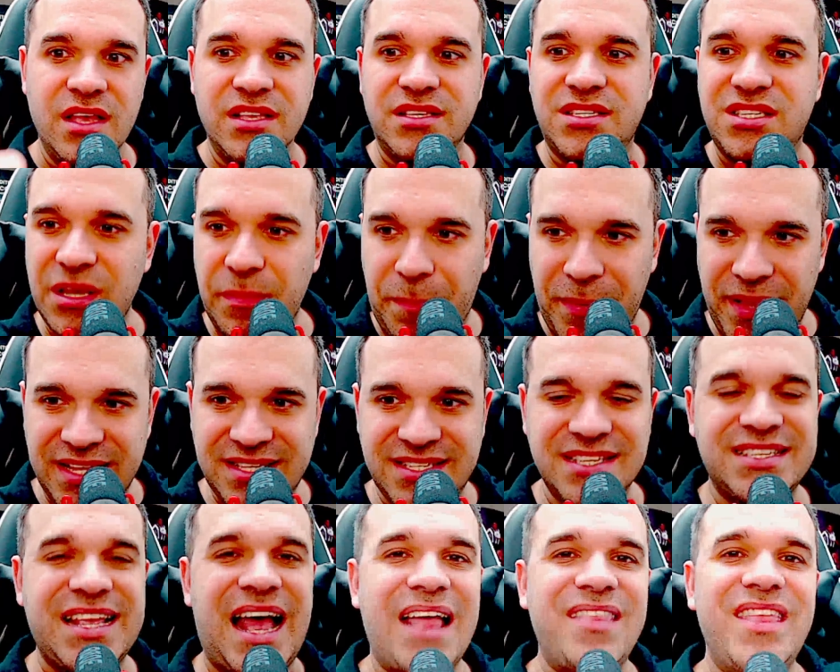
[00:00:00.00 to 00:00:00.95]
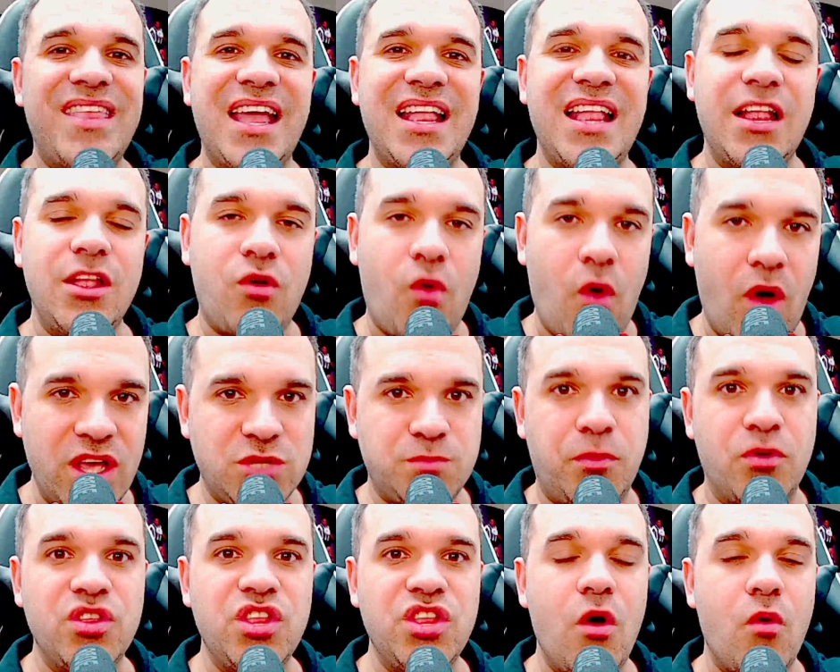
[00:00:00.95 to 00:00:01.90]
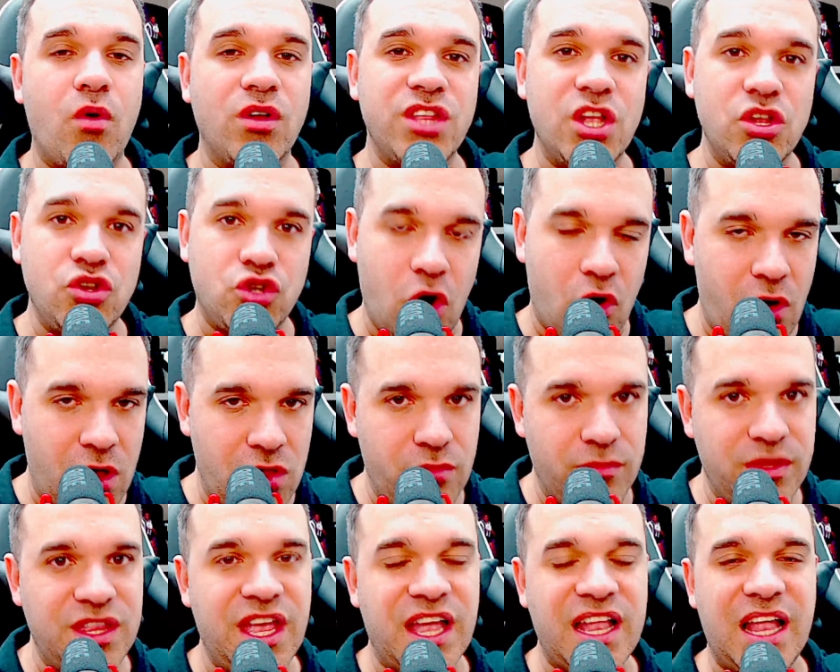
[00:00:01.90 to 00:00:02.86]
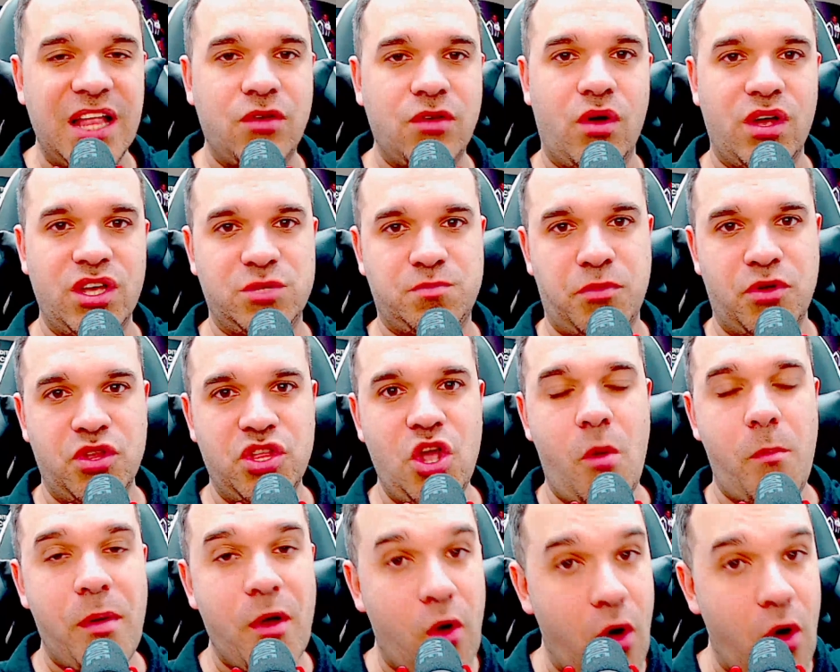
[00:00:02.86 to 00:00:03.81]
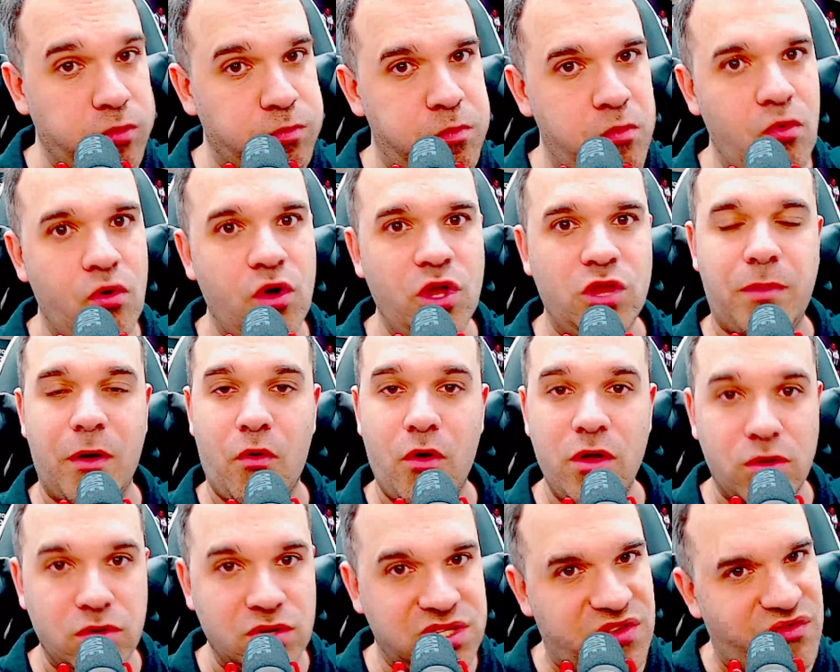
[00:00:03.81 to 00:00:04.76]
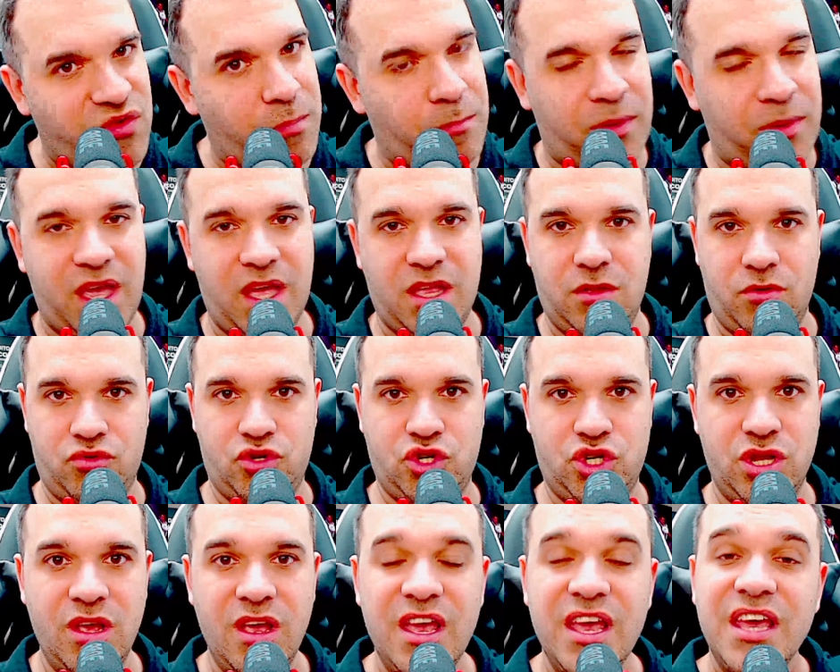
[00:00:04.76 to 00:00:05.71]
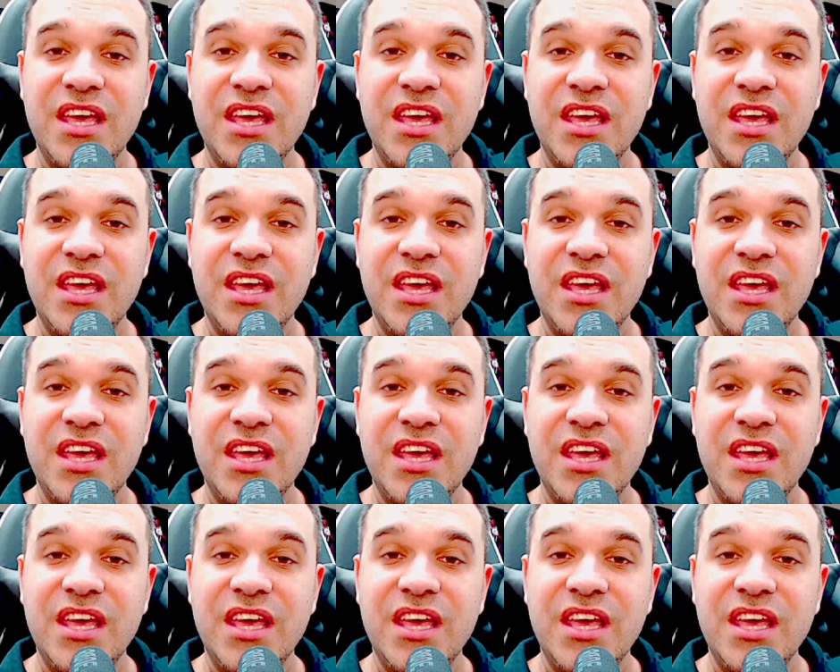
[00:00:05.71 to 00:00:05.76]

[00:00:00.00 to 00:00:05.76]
Se precisar dele, ele correspondeu. Quando ele jogou no Mineiro, ele correspondeu. Pegou muito, pegou inclusive pênalti.